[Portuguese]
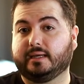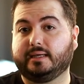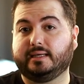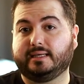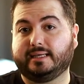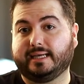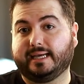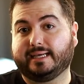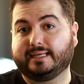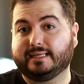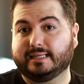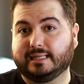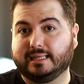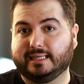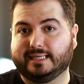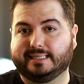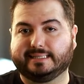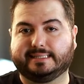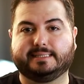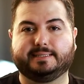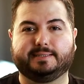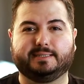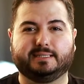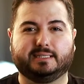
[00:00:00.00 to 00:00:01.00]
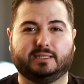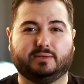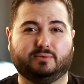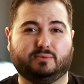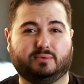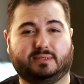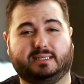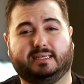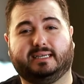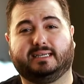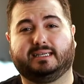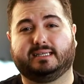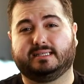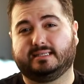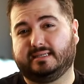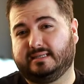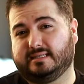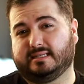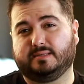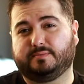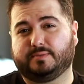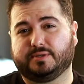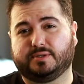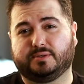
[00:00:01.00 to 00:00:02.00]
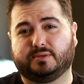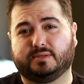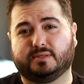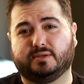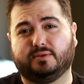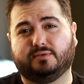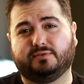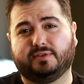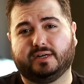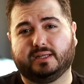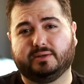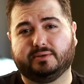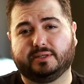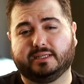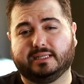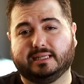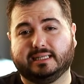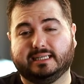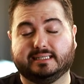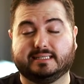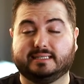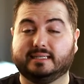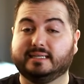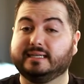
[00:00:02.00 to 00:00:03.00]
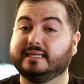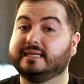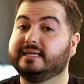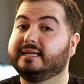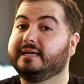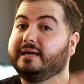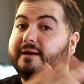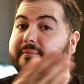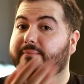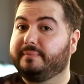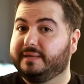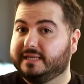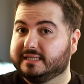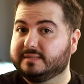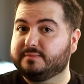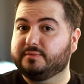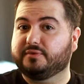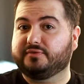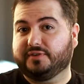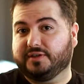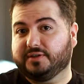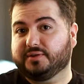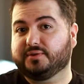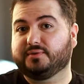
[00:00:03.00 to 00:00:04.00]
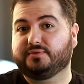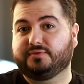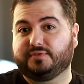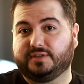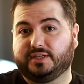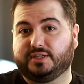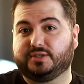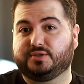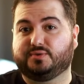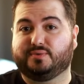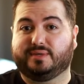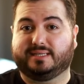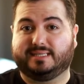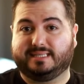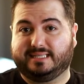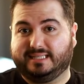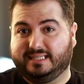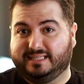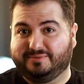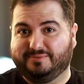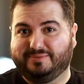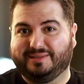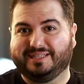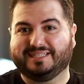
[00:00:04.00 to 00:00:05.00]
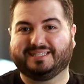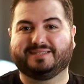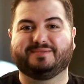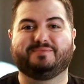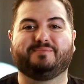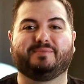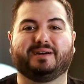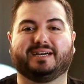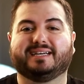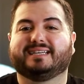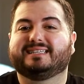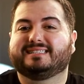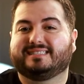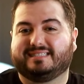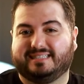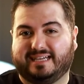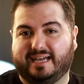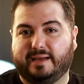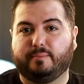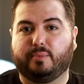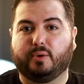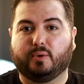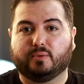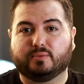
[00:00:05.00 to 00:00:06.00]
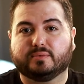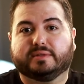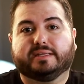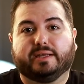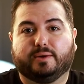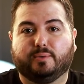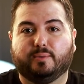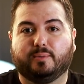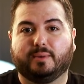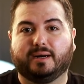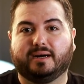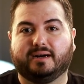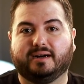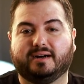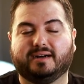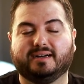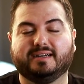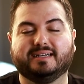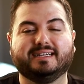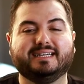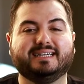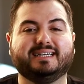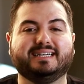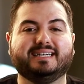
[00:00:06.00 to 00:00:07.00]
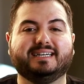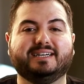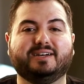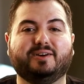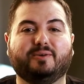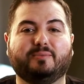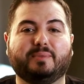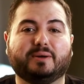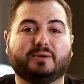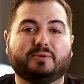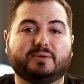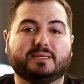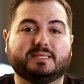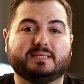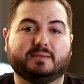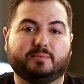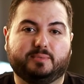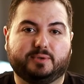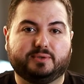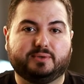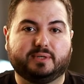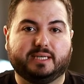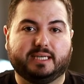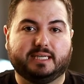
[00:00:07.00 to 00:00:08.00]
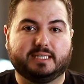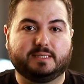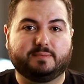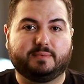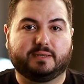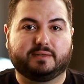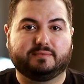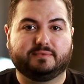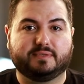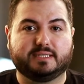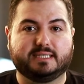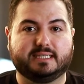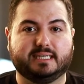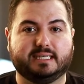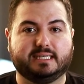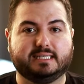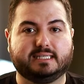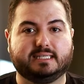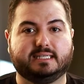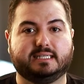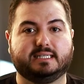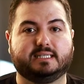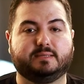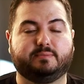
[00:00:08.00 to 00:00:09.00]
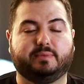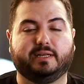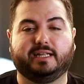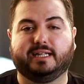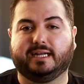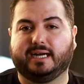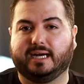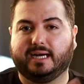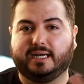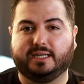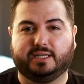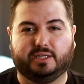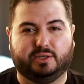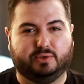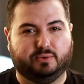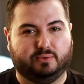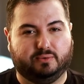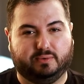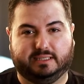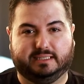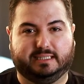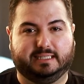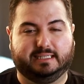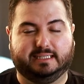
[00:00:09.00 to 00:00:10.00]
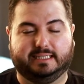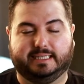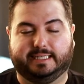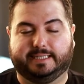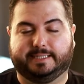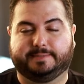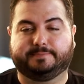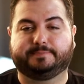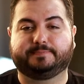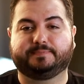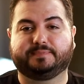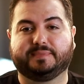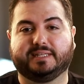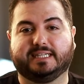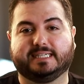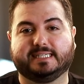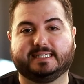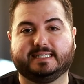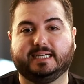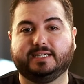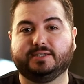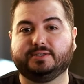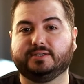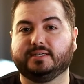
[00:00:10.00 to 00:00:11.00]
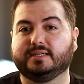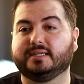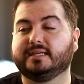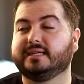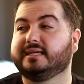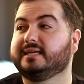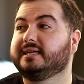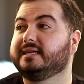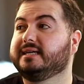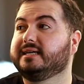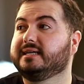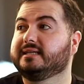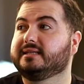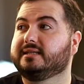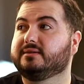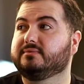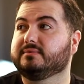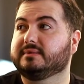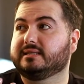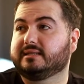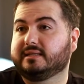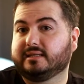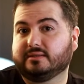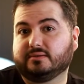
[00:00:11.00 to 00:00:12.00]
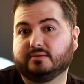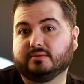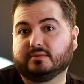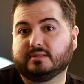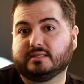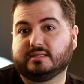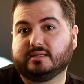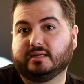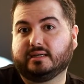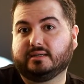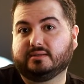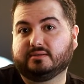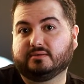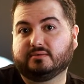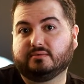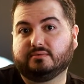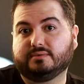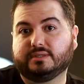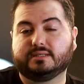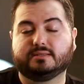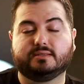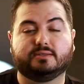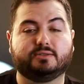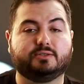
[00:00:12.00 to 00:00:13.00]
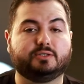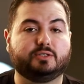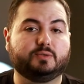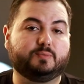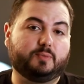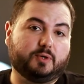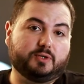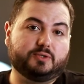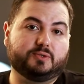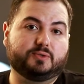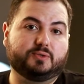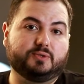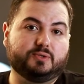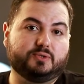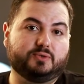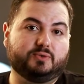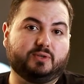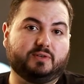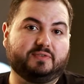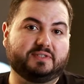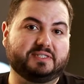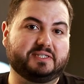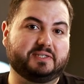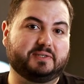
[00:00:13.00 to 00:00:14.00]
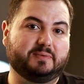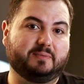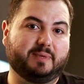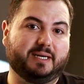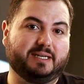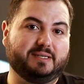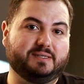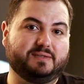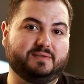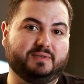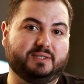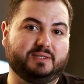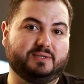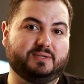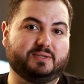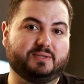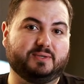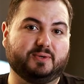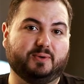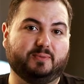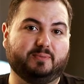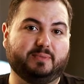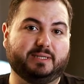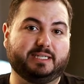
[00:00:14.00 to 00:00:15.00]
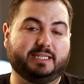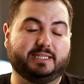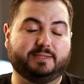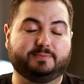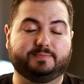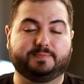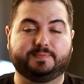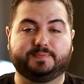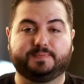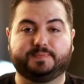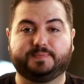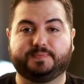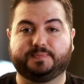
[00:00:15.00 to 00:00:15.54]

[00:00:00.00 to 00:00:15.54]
e é em inglês. Então eu sei que às vezes as pessoas não falam inglês, mesmo vendo o vídeo, é simples, mas é bom ter uma, uma coisa em português para vocês se espelharem ou entenderem, tá certo? Então, se der tudo certo com isso, a gente pode continuar fazendo mais vídeos sobre,